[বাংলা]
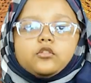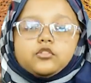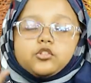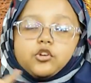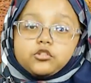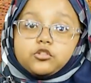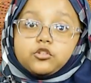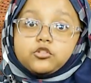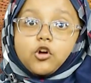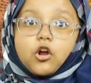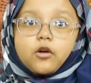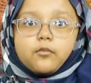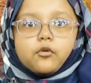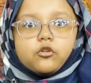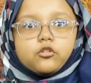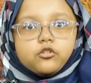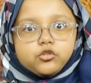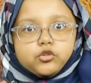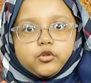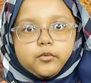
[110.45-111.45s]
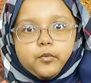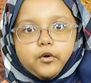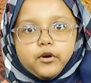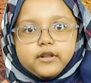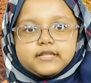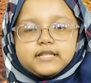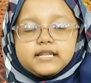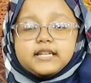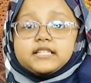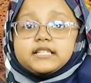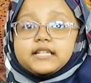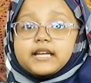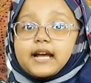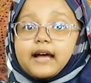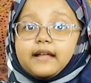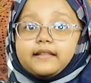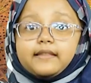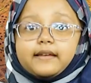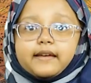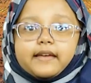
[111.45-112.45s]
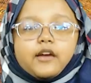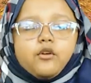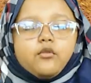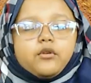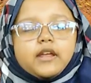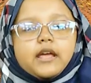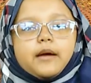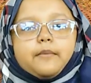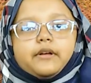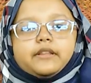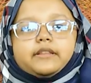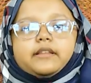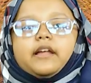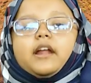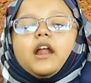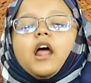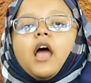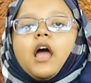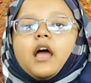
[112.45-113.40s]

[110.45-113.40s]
যত ধর্মগ্রন্থ পড়েছেন সেখান থেকে উনি আমাদের